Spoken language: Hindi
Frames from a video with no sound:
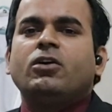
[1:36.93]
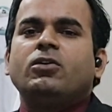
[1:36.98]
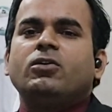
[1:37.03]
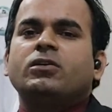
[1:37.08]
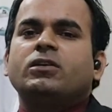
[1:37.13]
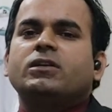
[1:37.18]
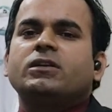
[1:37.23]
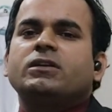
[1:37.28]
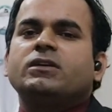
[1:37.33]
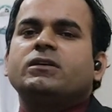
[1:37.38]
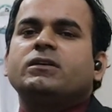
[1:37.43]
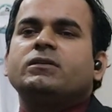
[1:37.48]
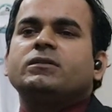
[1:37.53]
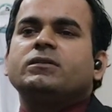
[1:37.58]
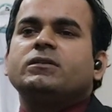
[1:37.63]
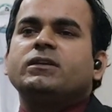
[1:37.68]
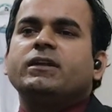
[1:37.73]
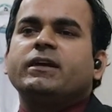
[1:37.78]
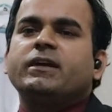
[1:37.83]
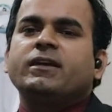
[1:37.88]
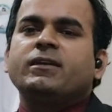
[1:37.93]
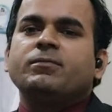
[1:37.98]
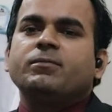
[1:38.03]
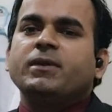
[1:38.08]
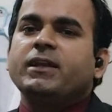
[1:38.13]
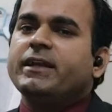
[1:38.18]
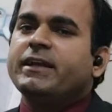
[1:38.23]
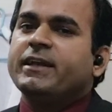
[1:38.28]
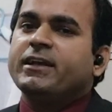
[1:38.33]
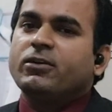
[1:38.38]
और लेकिन
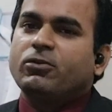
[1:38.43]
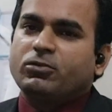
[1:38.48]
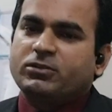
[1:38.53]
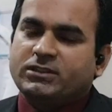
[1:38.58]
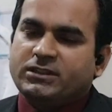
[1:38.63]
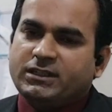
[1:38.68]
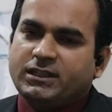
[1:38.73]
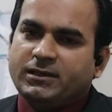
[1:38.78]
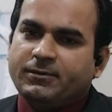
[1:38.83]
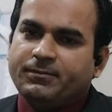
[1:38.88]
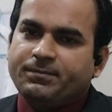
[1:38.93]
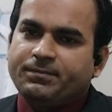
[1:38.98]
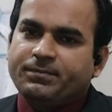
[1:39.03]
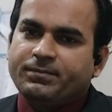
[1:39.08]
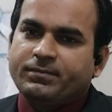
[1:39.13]
ब्लीडिंग होती है